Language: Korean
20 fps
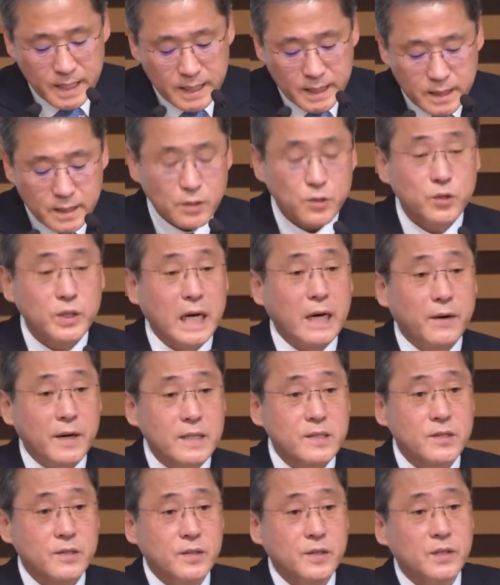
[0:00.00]
그리고
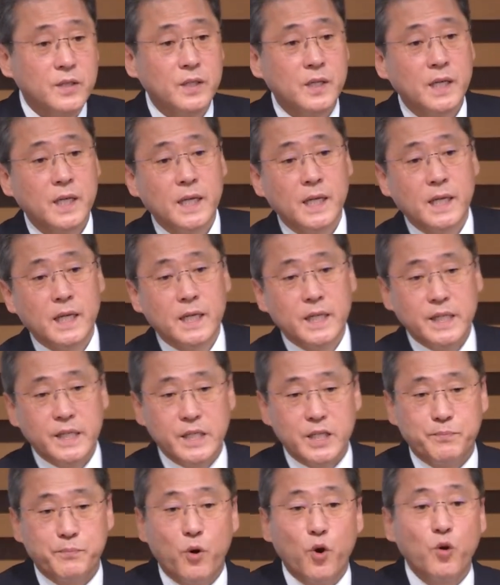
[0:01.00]
나와서
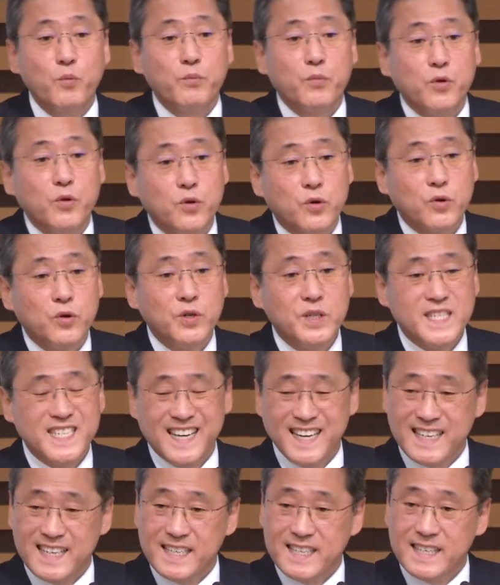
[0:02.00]
이제 볼모로
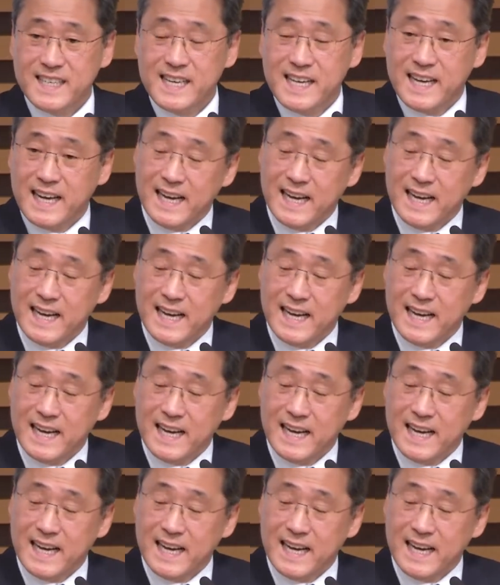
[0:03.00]
자기